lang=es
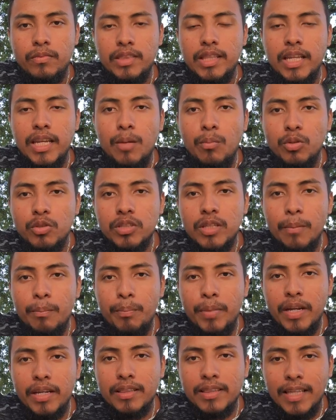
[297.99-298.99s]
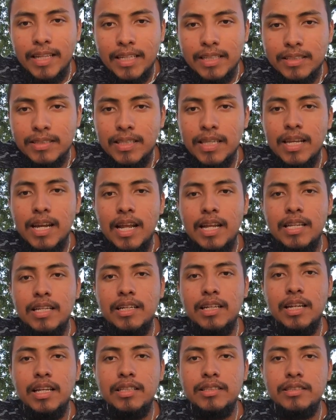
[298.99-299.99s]
Tenemos que pertenecer a la
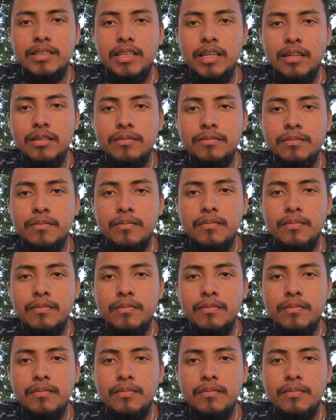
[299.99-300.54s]
iglesia